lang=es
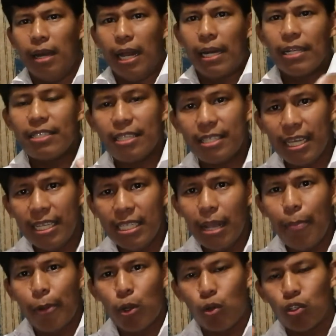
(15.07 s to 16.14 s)
La
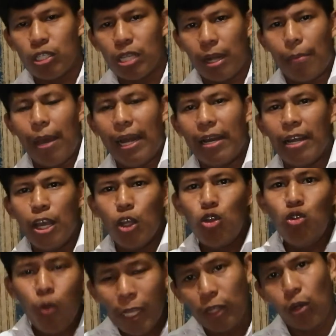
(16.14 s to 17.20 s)
resistencia por conservar
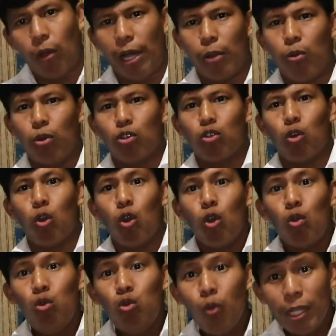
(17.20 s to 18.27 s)
nuestro recurso,
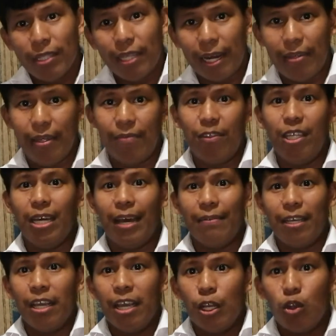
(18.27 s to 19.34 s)
nuestra
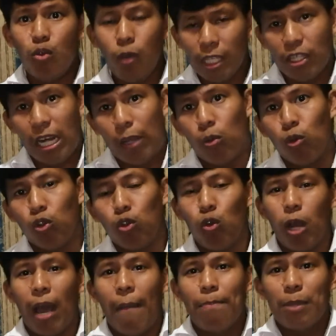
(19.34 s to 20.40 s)
identidad, nuestra
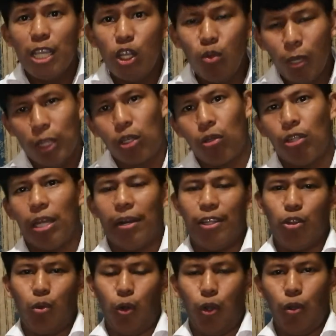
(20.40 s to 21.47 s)
cultura y nuestro
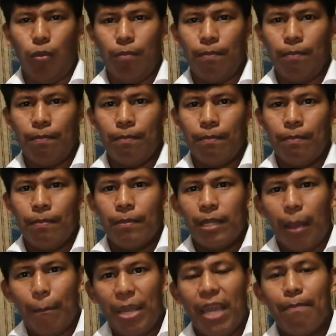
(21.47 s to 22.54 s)
territorio.
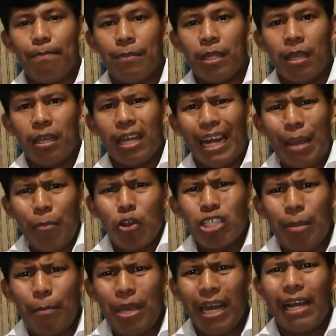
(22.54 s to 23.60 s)
También
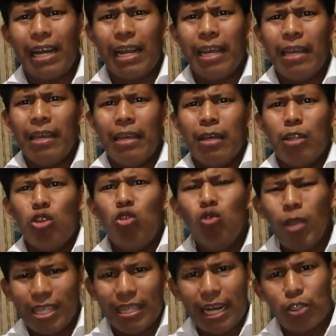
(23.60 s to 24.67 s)
queremos enviarle
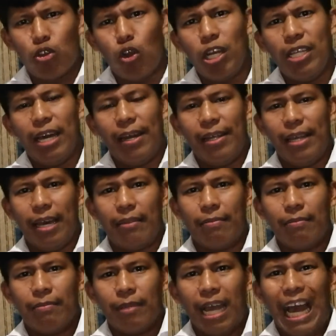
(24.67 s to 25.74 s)
nuestra
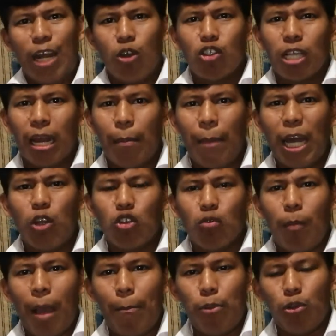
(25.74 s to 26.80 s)
solidaridad a los
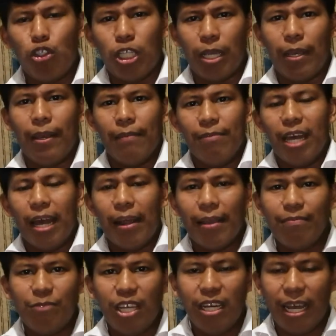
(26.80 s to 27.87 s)
hermanos mapuche de
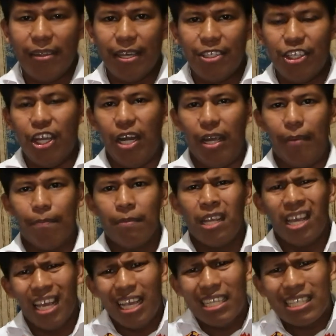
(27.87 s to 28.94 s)
Argentina y de Chile.
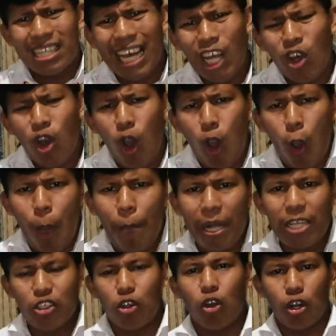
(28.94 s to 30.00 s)
Estado
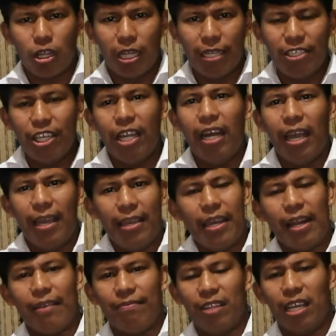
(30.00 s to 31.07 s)
opresor de Chile
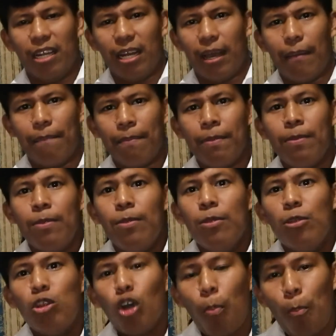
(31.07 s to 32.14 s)
y Argentina.
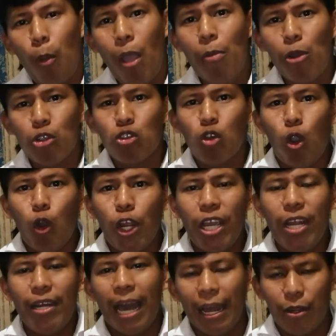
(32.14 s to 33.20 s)
Los pueblos
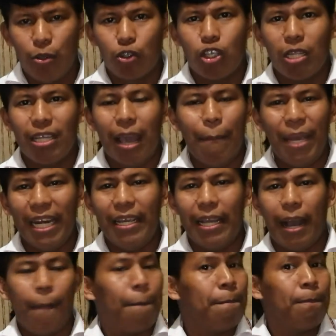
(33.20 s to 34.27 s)
originarios de
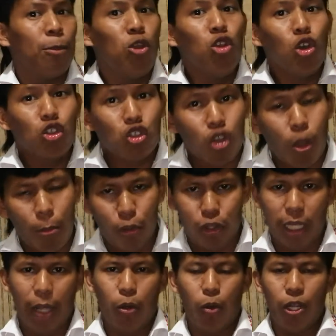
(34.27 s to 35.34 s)
América no somos
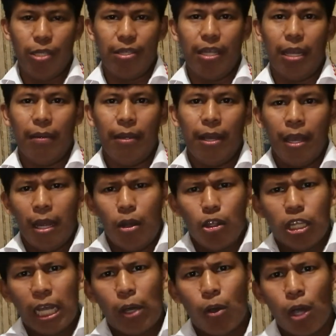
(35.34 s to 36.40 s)
terroristas.
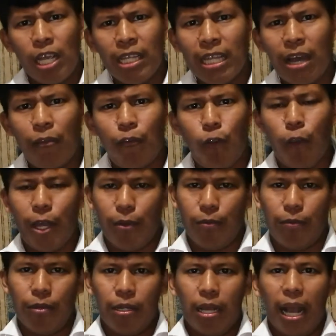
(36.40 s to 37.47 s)
Los terroristas
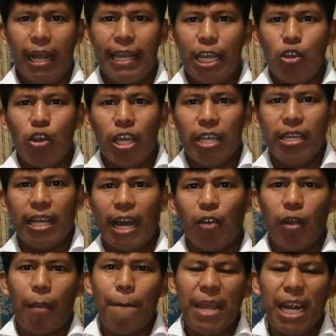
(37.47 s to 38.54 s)
fueron aquellos que
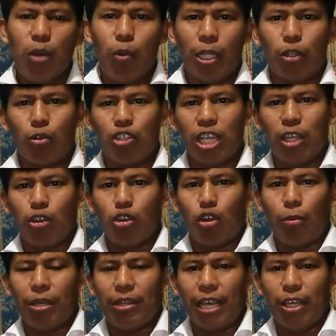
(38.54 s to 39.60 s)
llegaron en
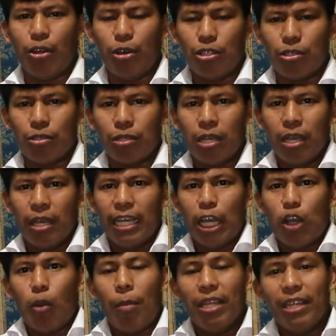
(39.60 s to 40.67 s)
1492,
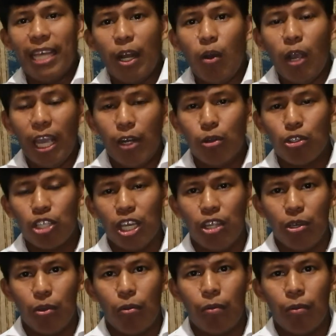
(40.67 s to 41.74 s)
que cometieron
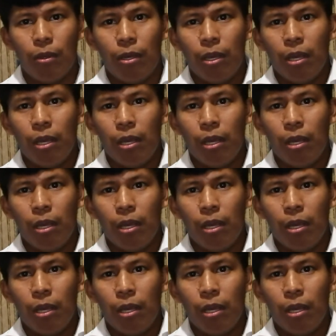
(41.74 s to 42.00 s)
genocidio,